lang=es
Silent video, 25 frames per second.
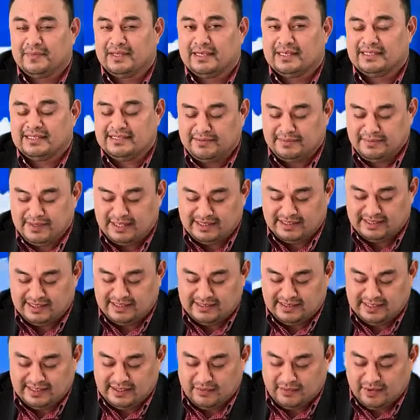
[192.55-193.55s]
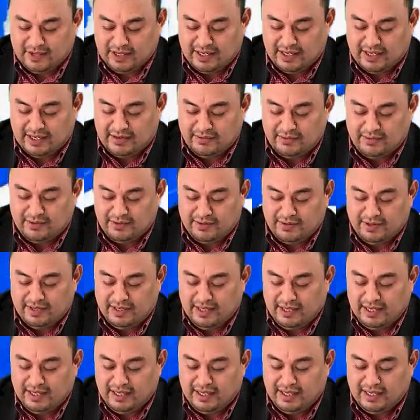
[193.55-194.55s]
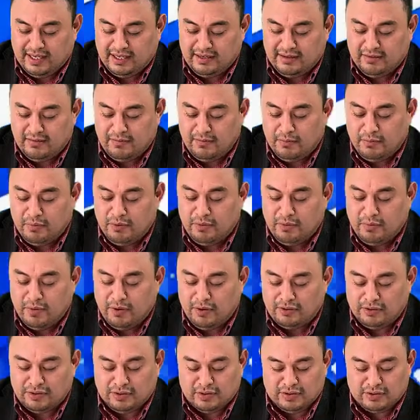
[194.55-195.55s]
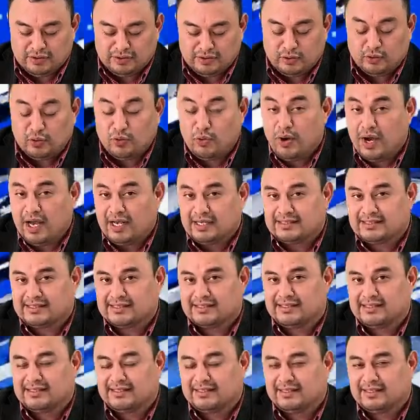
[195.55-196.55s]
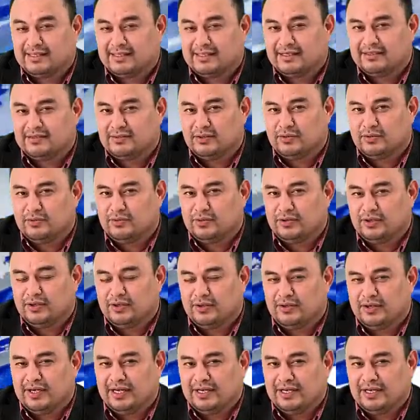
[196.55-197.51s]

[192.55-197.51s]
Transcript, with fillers: Esta marcha se llevó a cabo en beaumont sur Esto ocurrió